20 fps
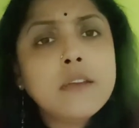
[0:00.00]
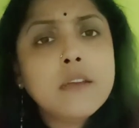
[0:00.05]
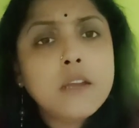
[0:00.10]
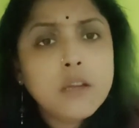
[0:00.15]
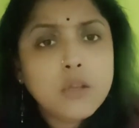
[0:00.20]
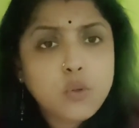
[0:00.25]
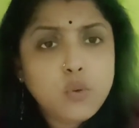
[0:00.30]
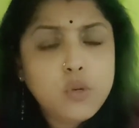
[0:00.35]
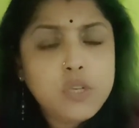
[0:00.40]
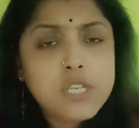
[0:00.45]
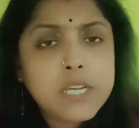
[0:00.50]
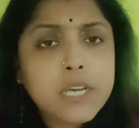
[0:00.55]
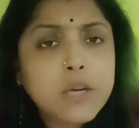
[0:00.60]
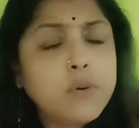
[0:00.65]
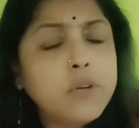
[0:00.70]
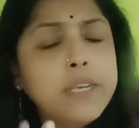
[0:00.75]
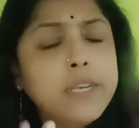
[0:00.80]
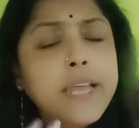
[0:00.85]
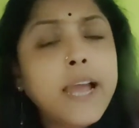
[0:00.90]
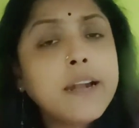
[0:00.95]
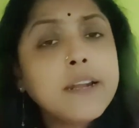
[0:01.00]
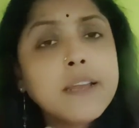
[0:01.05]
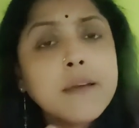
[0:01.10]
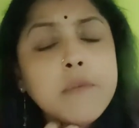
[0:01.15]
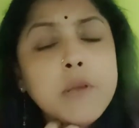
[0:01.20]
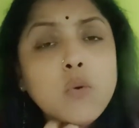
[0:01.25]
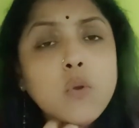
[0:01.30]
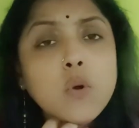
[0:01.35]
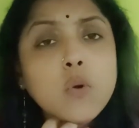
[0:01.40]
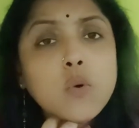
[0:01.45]
তুই যে ওই
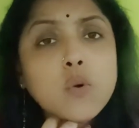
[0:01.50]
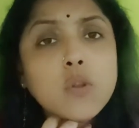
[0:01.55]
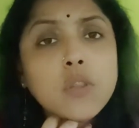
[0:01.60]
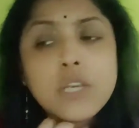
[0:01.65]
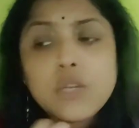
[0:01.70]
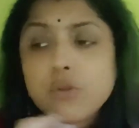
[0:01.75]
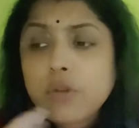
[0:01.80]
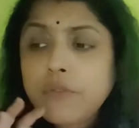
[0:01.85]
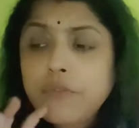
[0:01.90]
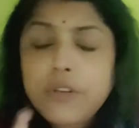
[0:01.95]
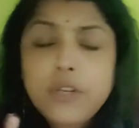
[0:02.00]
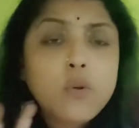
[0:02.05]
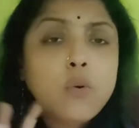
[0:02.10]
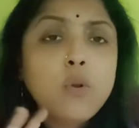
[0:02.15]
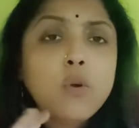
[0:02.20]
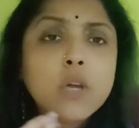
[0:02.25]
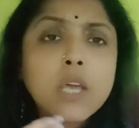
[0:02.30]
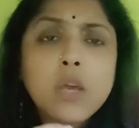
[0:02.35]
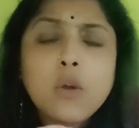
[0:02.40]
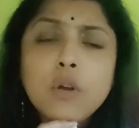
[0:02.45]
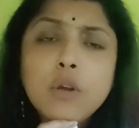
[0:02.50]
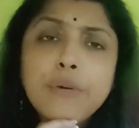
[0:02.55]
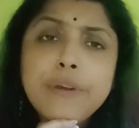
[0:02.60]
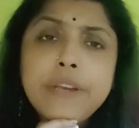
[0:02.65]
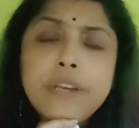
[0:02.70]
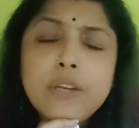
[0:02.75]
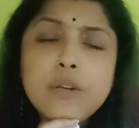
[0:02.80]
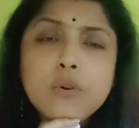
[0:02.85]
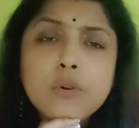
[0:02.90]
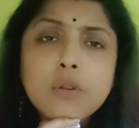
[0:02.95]
ন্যাংটামিগুলো করতিস ওই ভিডিওগুলো কি করে
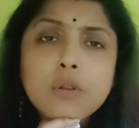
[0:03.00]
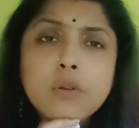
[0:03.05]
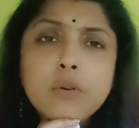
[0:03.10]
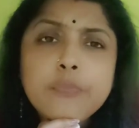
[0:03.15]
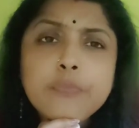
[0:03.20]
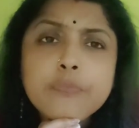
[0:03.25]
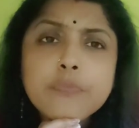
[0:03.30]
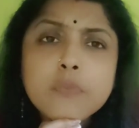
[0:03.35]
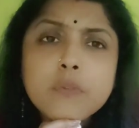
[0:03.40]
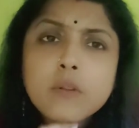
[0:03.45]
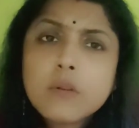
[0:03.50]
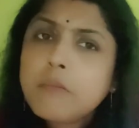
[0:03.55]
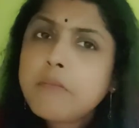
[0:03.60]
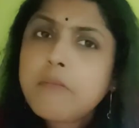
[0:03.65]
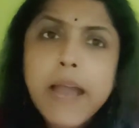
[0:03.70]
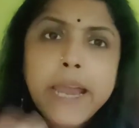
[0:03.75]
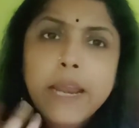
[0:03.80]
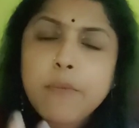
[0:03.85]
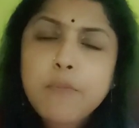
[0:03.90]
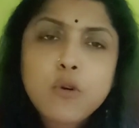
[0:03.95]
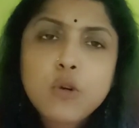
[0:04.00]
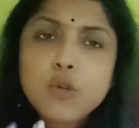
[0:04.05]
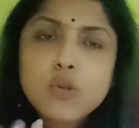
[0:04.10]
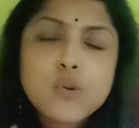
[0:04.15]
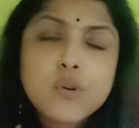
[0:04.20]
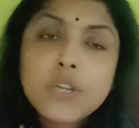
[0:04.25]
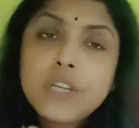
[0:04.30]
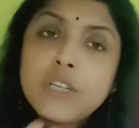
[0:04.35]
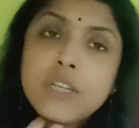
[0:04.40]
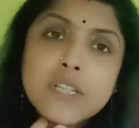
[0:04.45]
এডিট করতো মায়ের পুরো
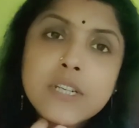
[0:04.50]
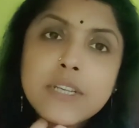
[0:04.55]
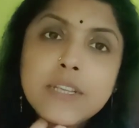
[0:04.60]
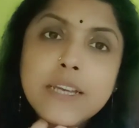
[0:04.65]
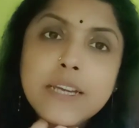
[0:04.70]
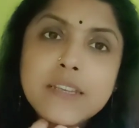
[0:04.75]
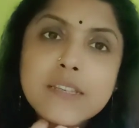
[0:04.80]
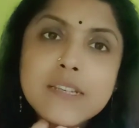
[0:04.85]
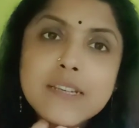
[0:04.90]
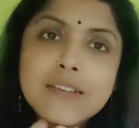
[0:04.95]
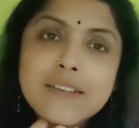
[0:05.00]
শরীরটা সে দেখছে